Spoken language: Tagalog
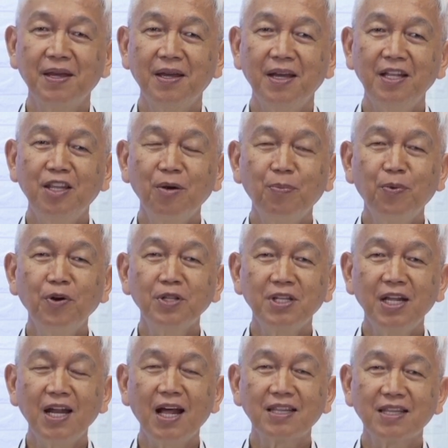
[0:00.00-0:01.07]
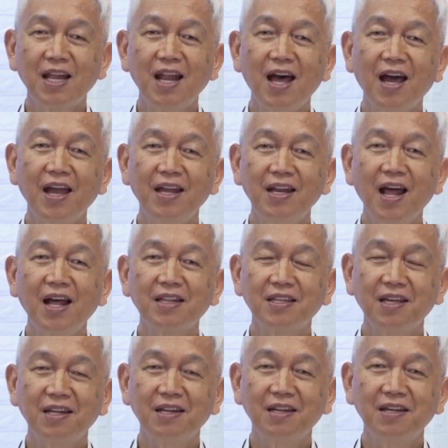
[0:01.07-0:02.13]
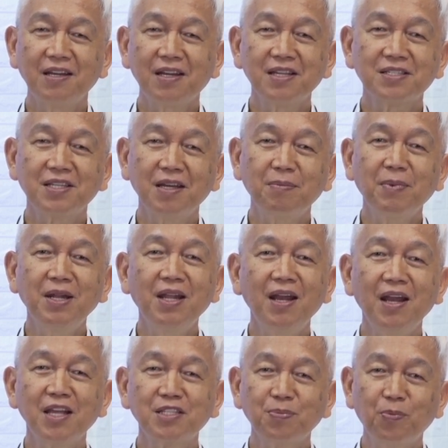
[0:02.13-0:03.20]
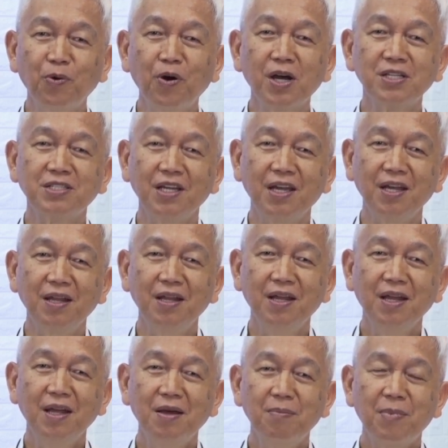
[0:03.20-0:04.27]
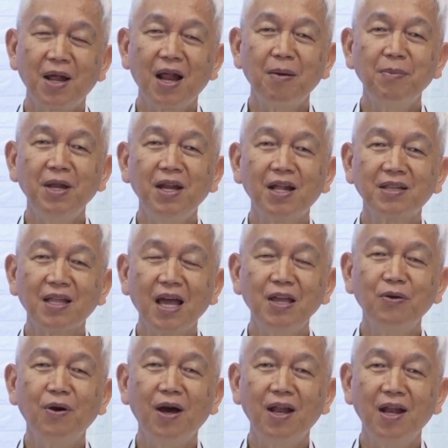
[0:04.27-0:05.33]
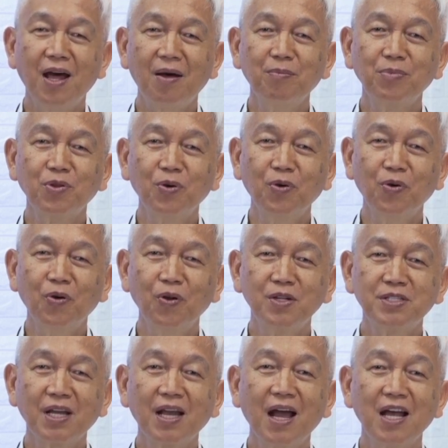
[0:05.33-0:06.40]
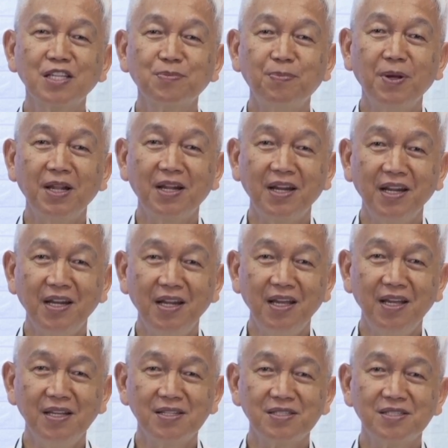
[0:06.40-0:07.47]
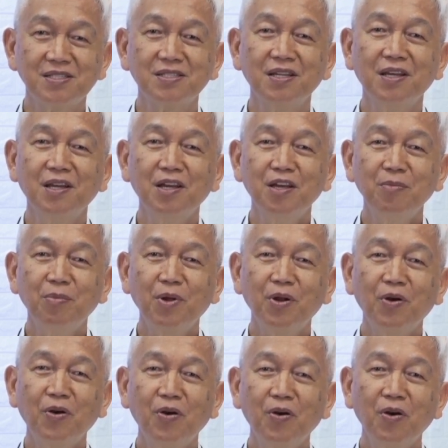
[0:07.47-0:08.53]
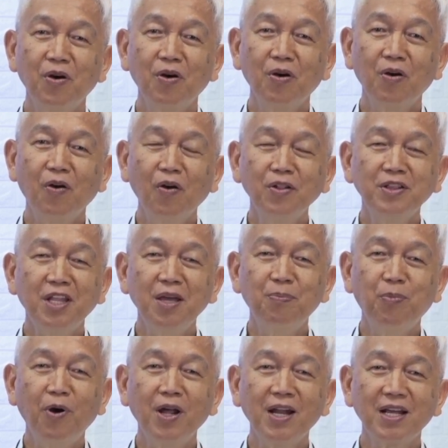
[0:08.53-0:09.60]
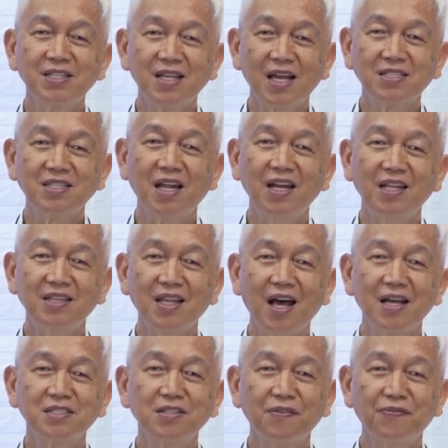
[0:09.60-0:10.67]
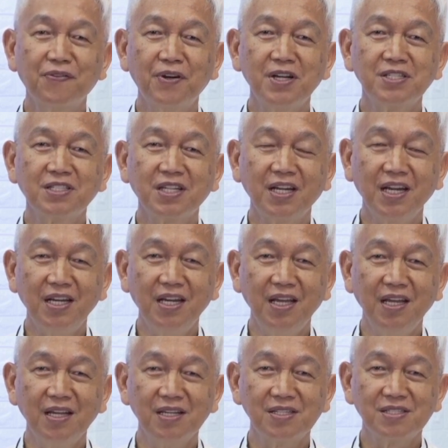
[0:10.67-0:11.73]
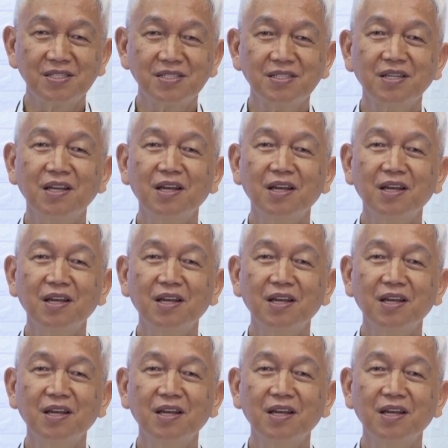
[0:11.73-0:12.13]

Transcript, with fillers: Ito pong tinatalakay natin kasi madalas po kasi marami na tayong alam tungkol sa gospel readings. Pero konti po ang nagsasalita sa first readings.